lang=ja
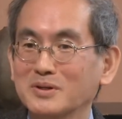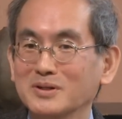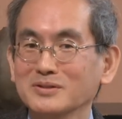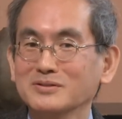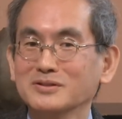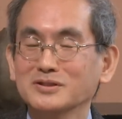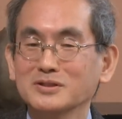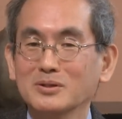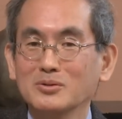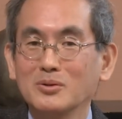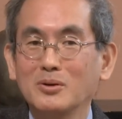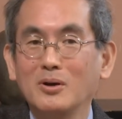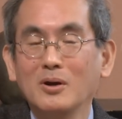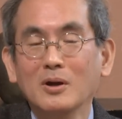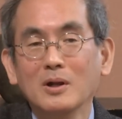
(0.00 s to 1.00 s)
れるんですけ
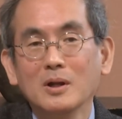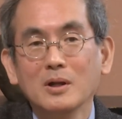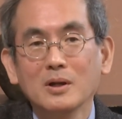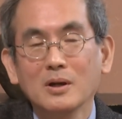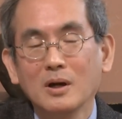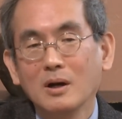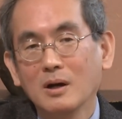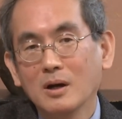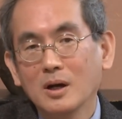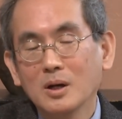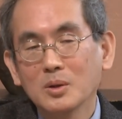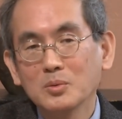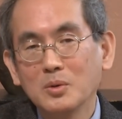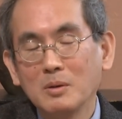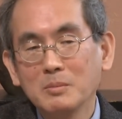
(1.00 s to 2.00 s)
ど、そうですね、あ
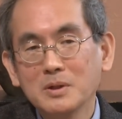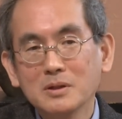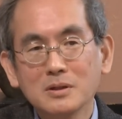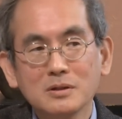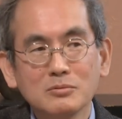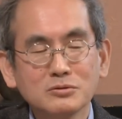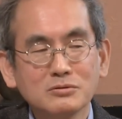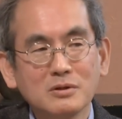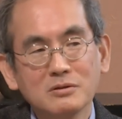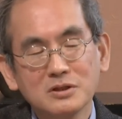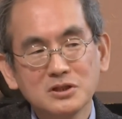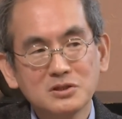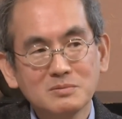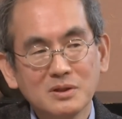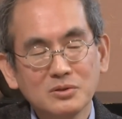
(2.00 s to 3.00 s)
のアメリカでおそらく
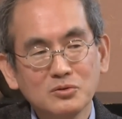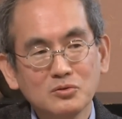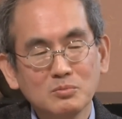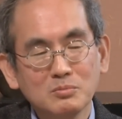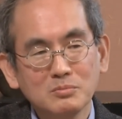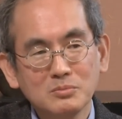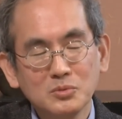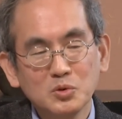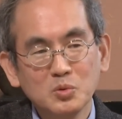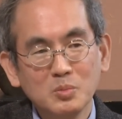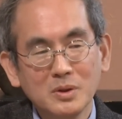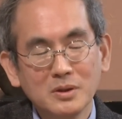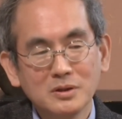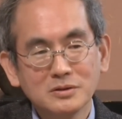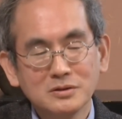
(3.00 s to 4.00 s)
一番有
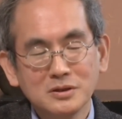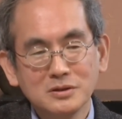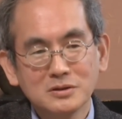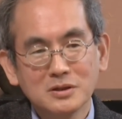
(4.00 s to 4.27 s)
名な政治